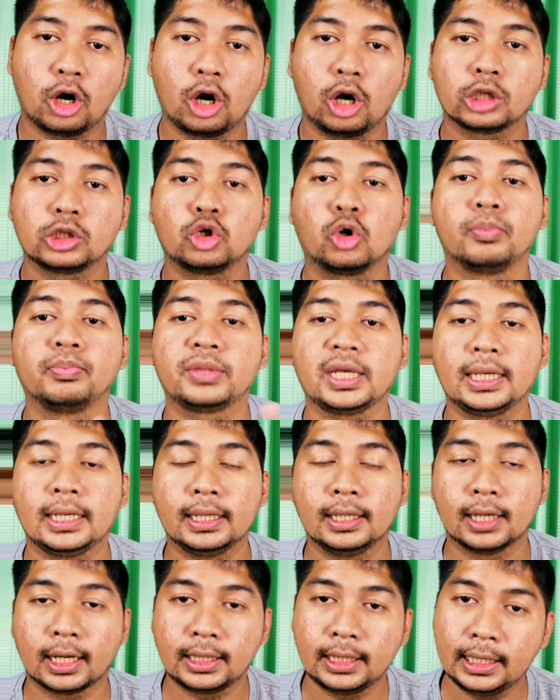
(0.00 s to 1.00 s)
บก็โจมตี
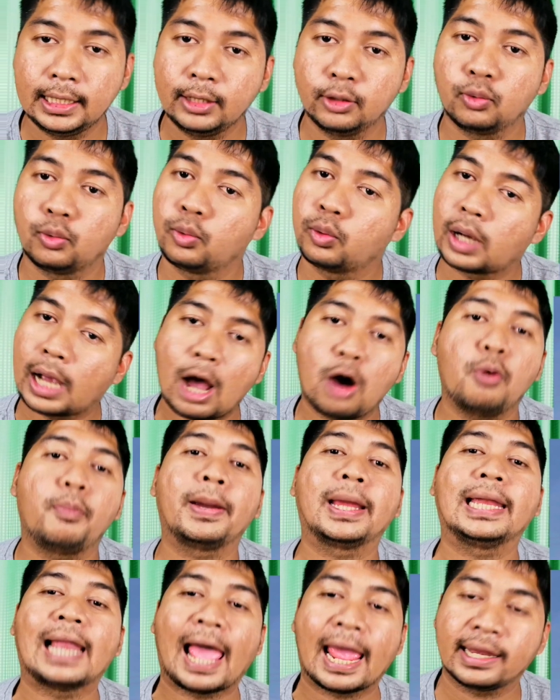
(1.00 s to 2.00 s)
เรือฮิลิวเข้า
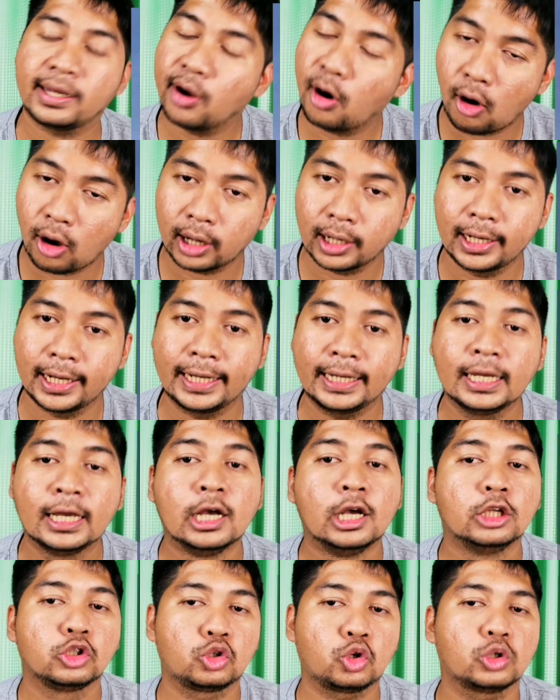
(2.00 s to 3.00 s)
ไปหลายดอกเลย
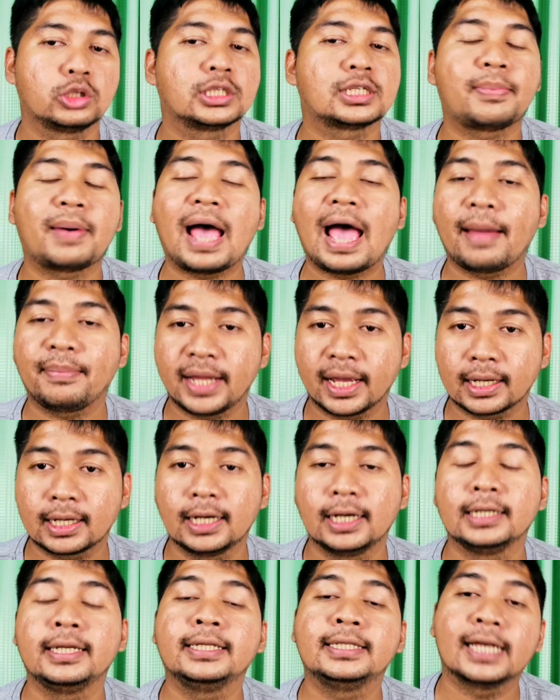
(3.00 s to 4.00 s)
จนสภาพเนี่ย
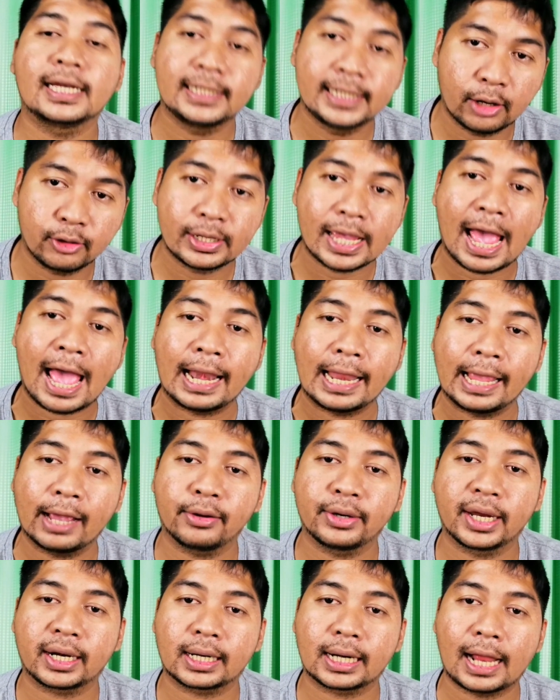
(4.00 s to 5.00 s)
เกินที่จะเยียวยา
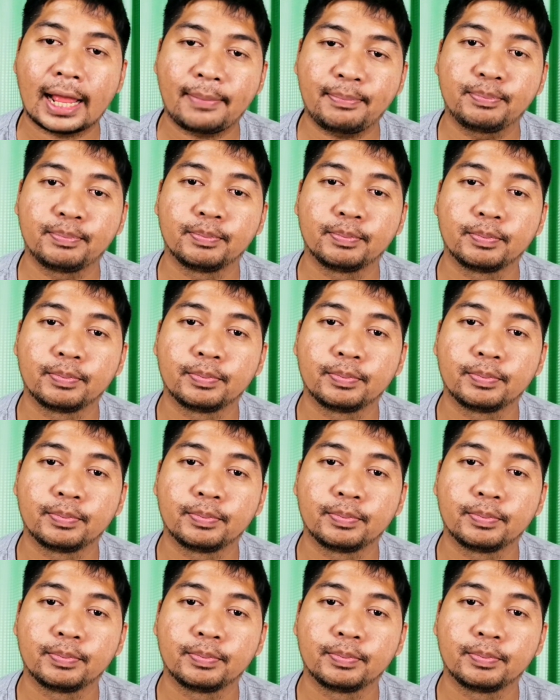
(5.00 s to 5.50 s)
แล้วนะครับ